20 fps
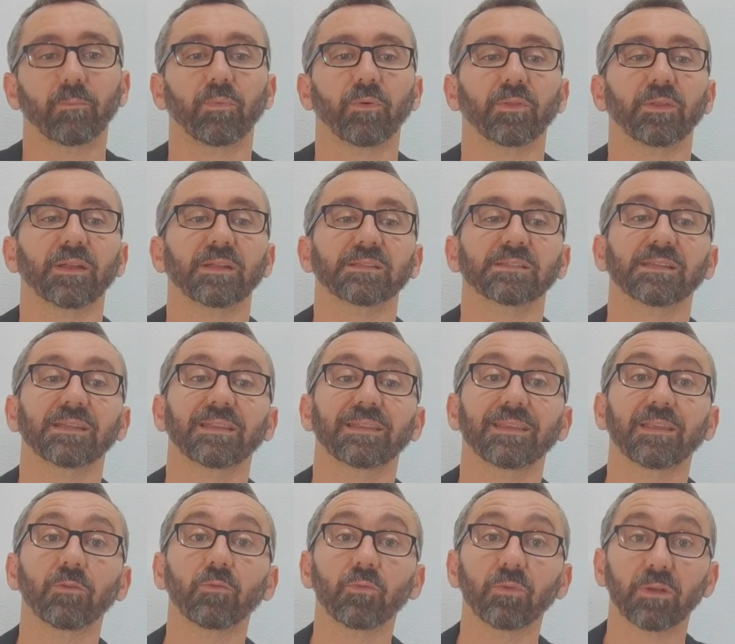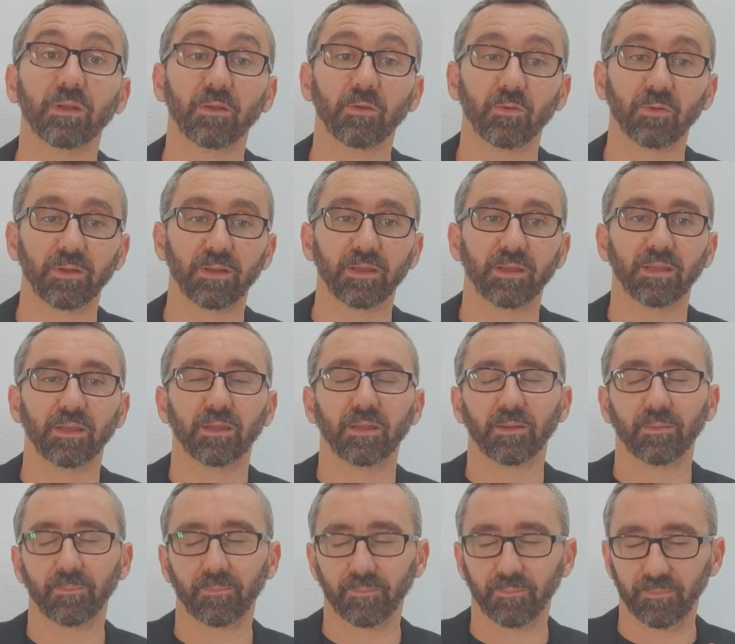podrán ser de un,
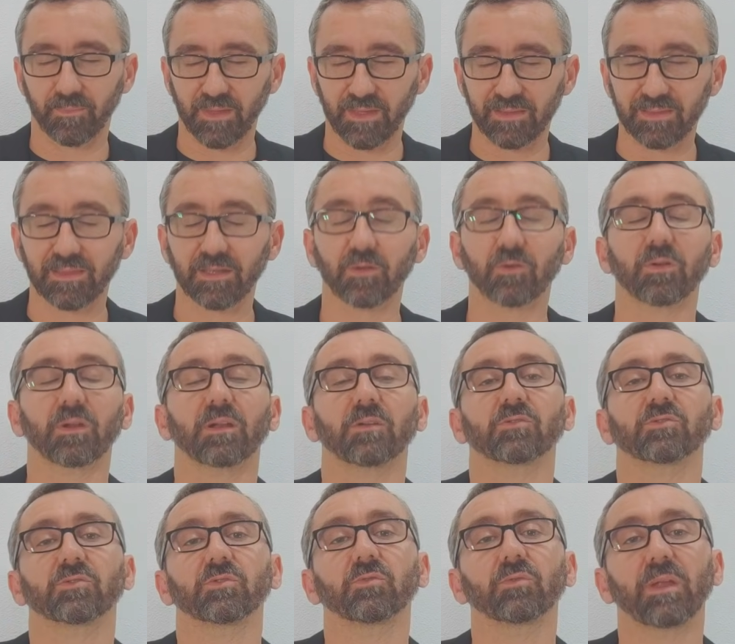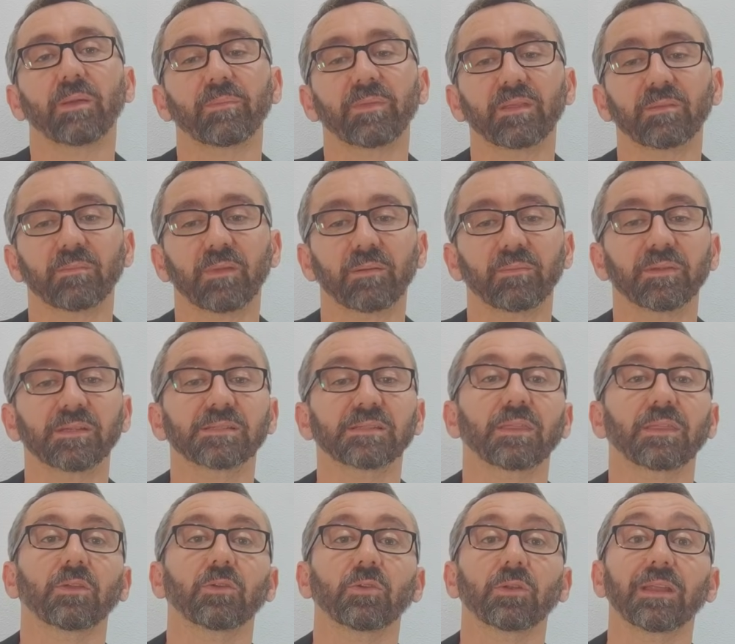eh, entre órganos de una misma
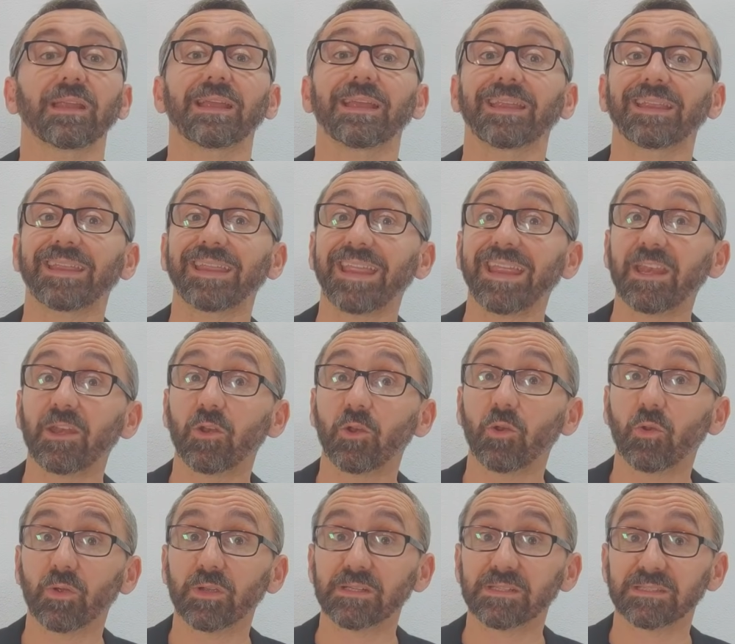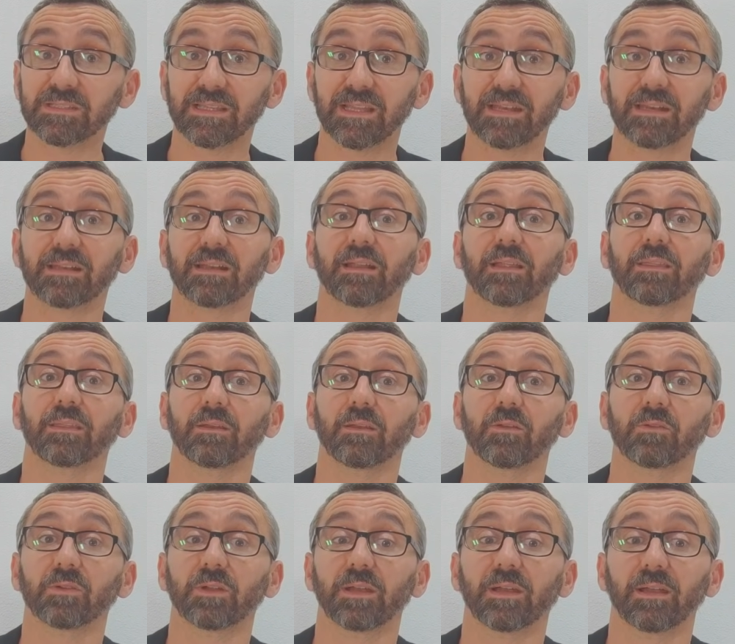administración que no estén
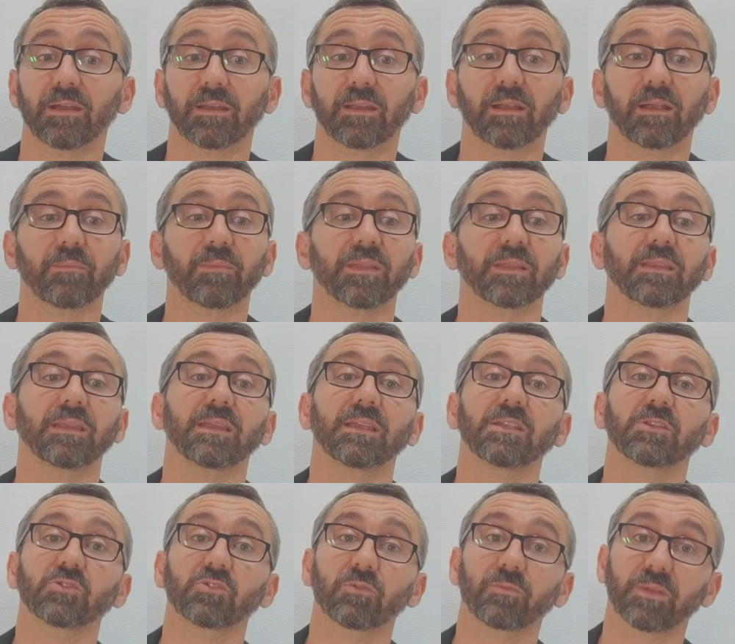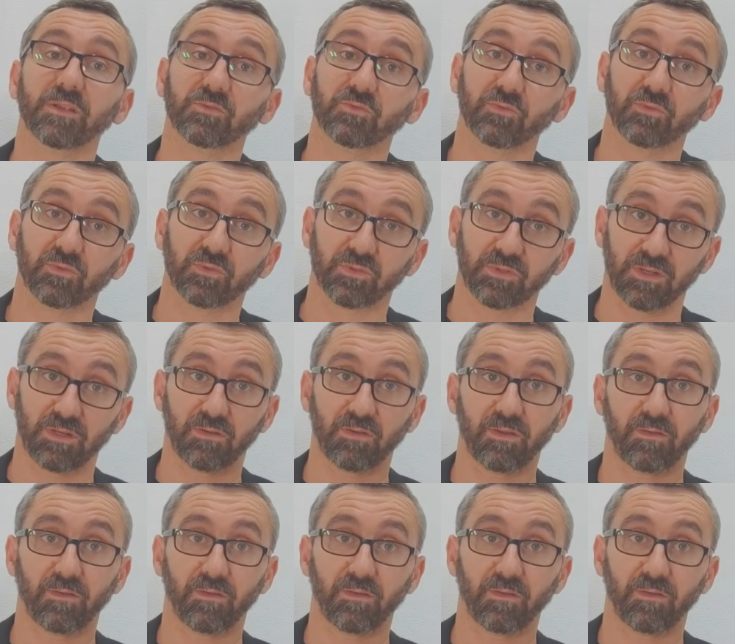relacionados jerárquicamente y sobre asuntos que